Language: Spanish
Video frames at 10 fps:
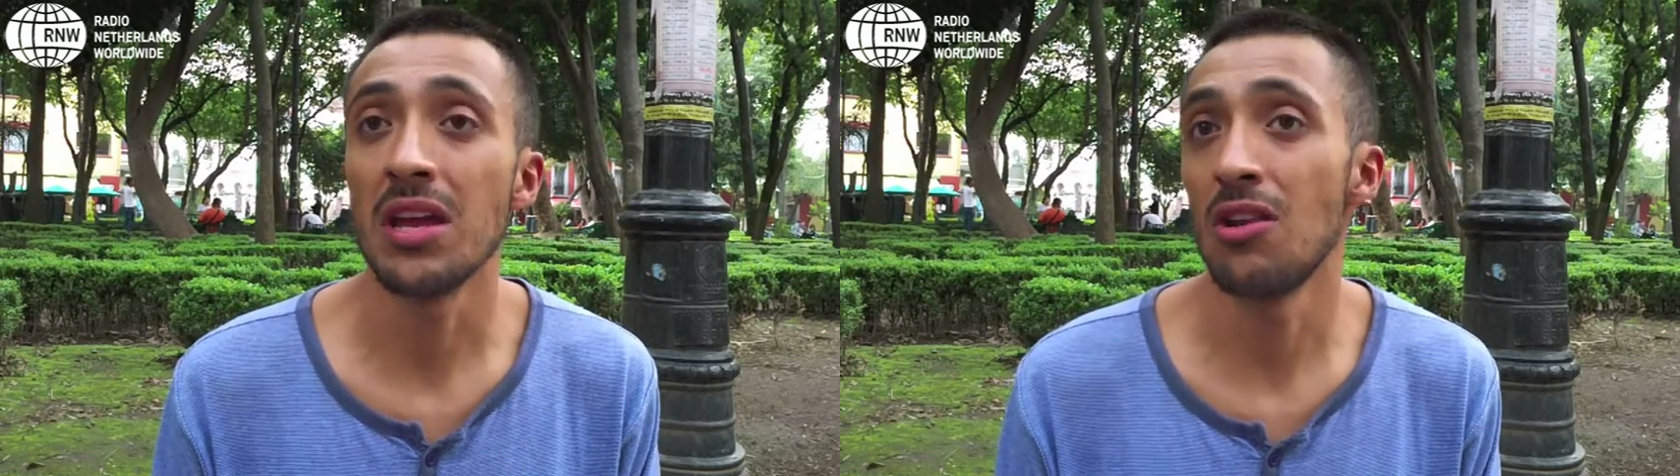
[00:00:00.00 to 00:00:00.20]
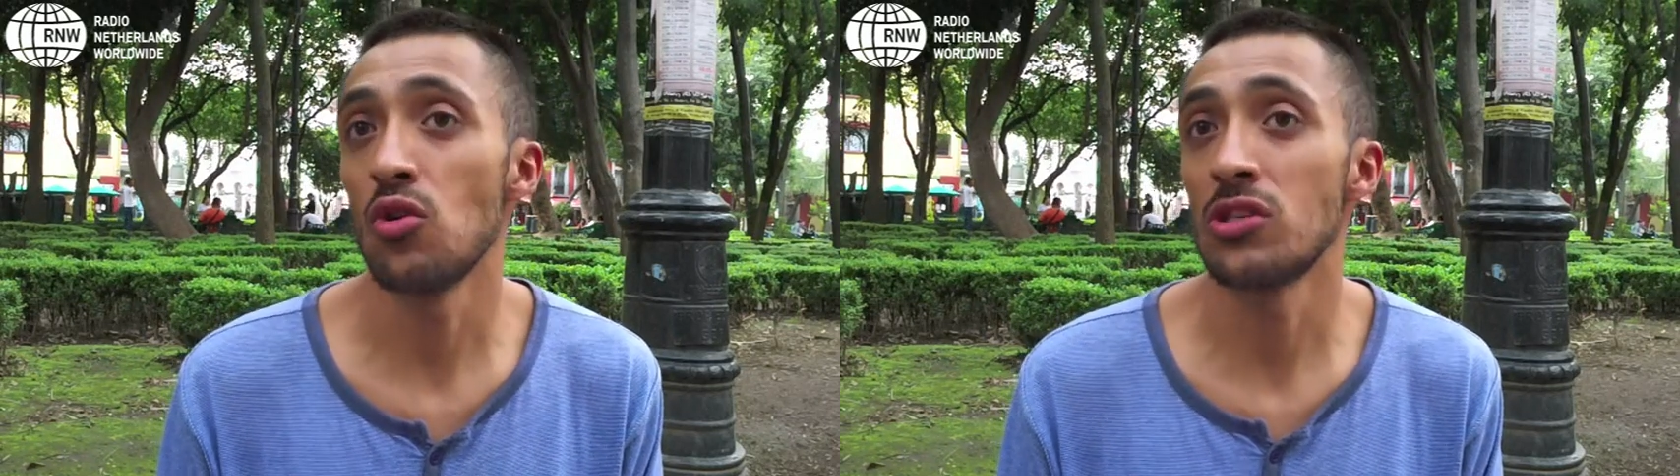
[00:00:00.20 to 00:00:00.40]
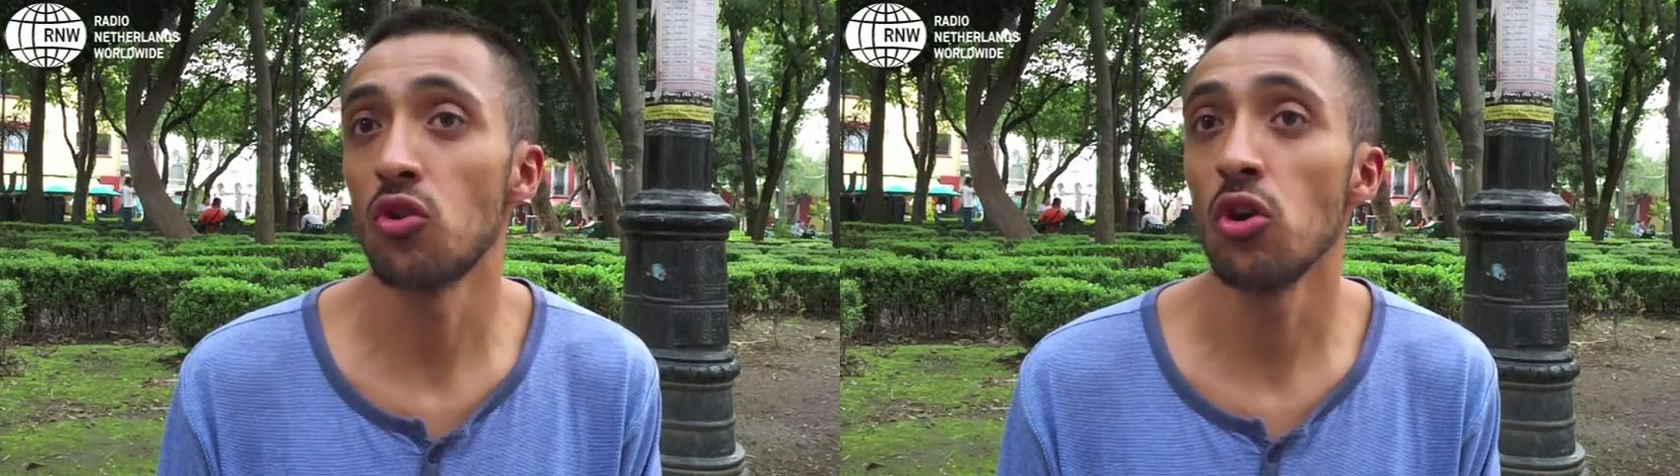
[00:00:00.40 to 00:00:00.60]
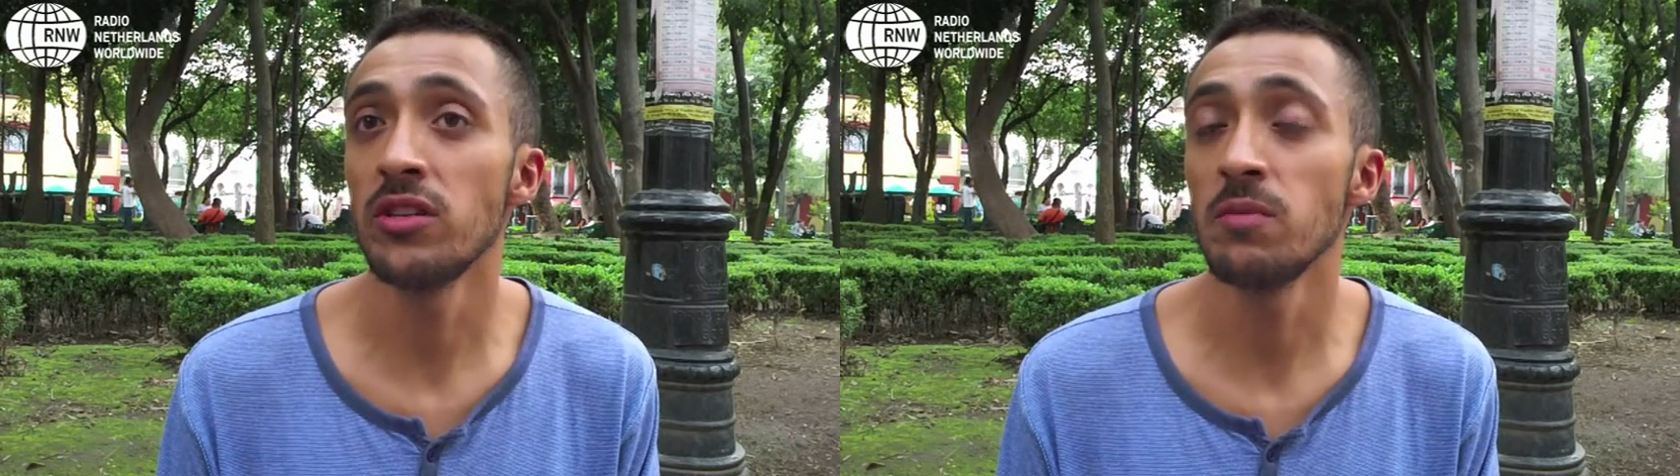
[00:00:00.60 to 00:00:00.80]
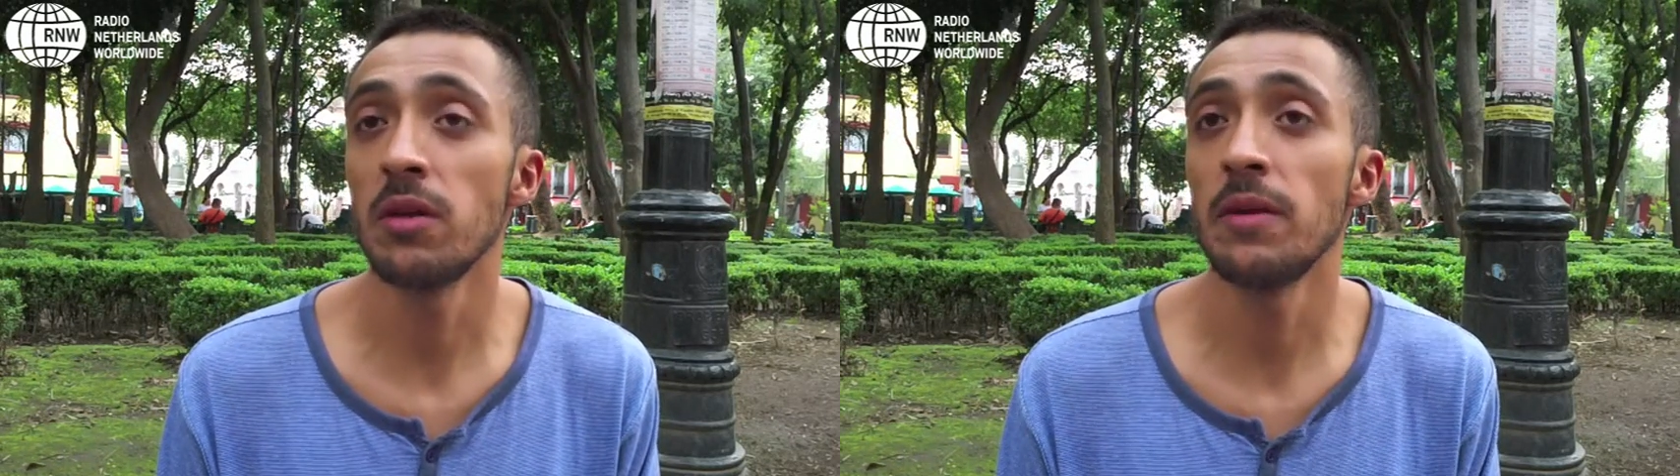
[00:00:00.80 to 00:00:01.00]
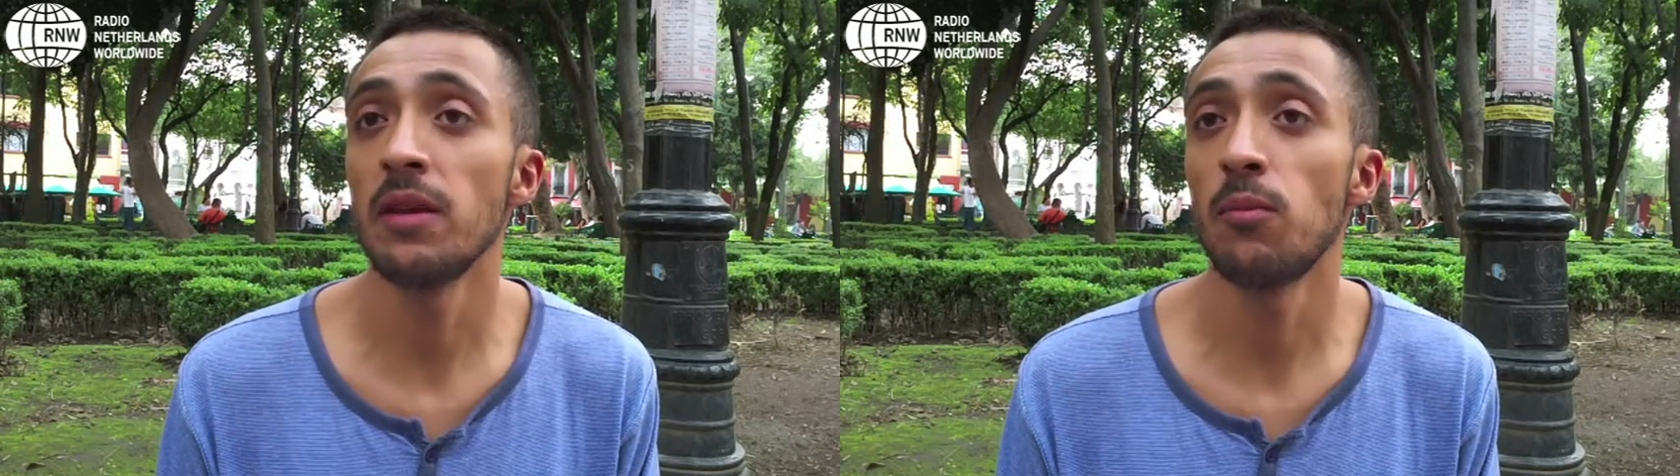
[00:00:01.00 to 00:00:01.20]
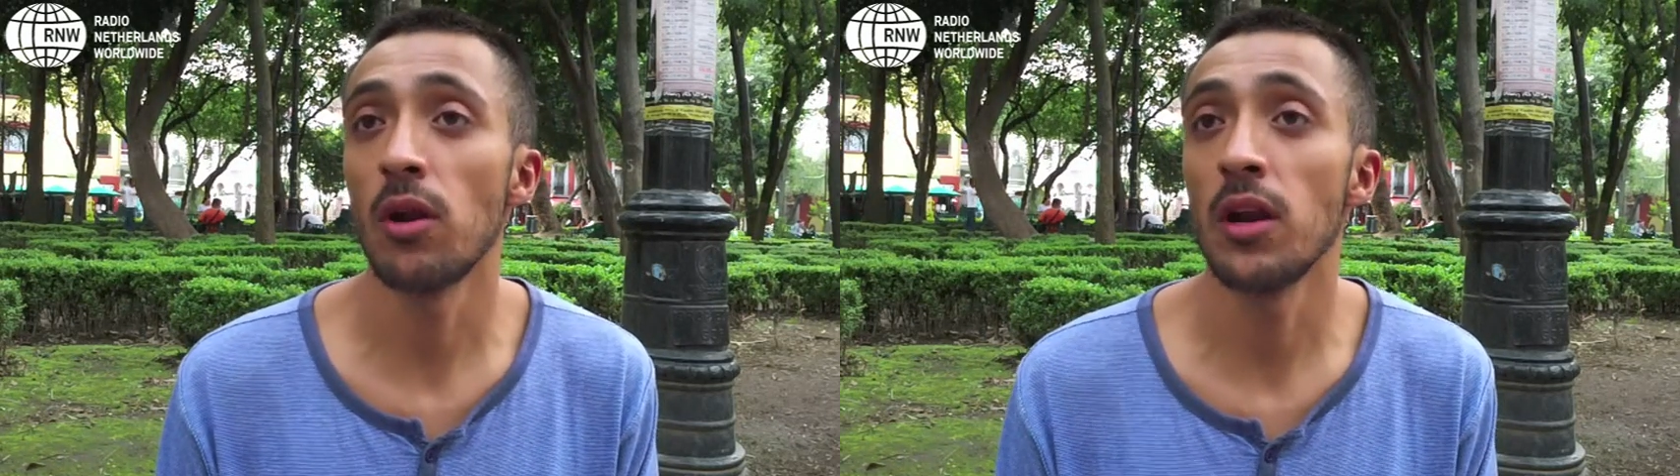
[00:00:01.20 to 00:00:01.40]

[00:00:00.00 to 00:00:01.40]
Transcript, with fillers: y lo estoy simplemente por